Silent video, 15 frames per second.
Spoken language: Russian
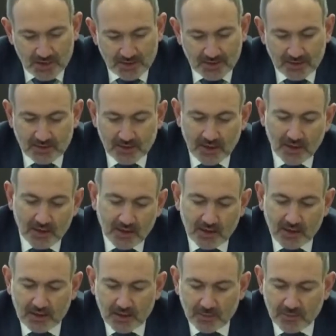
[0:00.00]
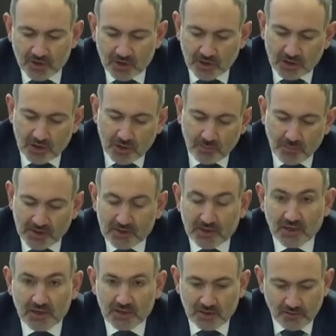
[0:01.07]
социально-экономических
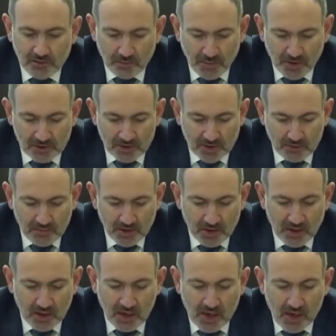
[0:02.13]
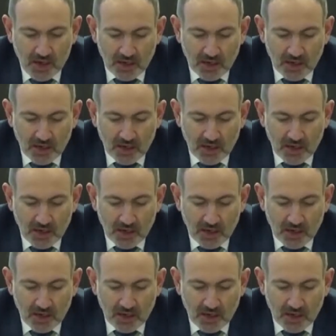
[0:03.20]
последствий пандемии